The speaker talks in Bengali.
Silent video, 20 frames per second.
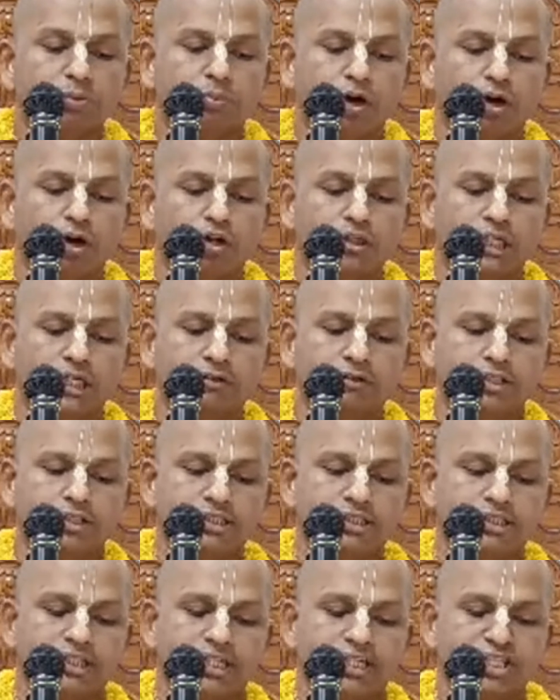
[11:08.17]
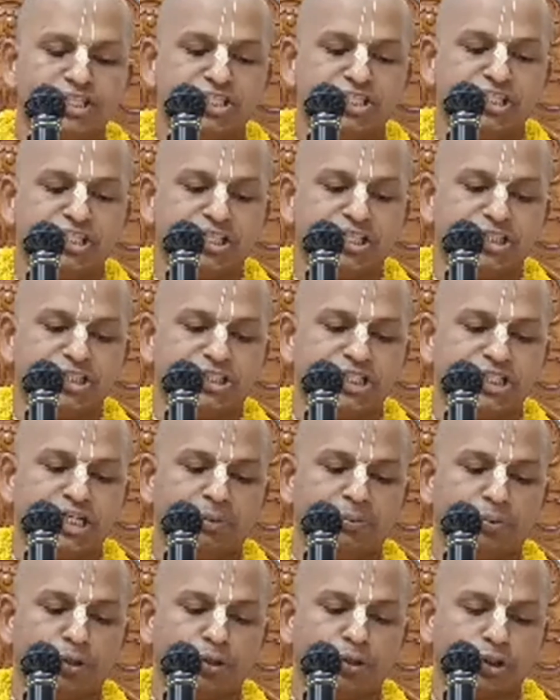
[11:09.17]
বলদেব হচ্ছেন
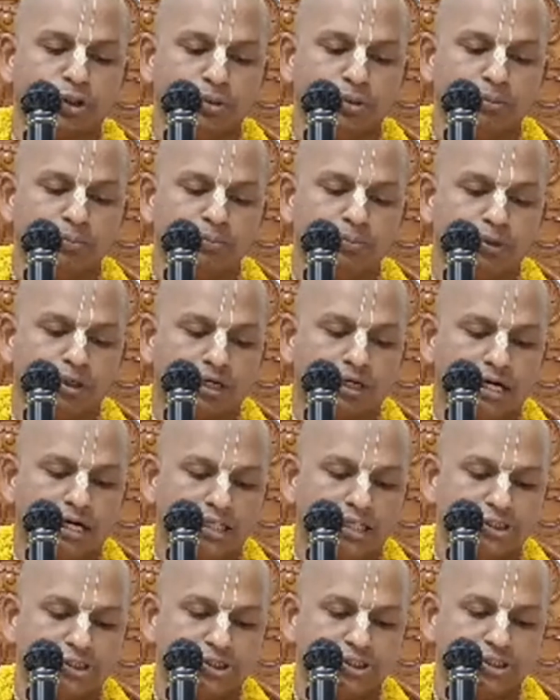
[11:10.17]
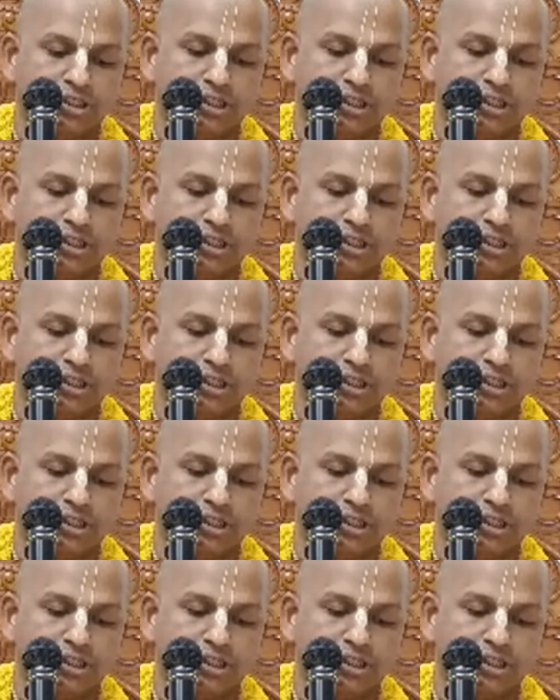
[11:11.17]
শ্রীকৃষ্ণের প্রথম প্রকাশ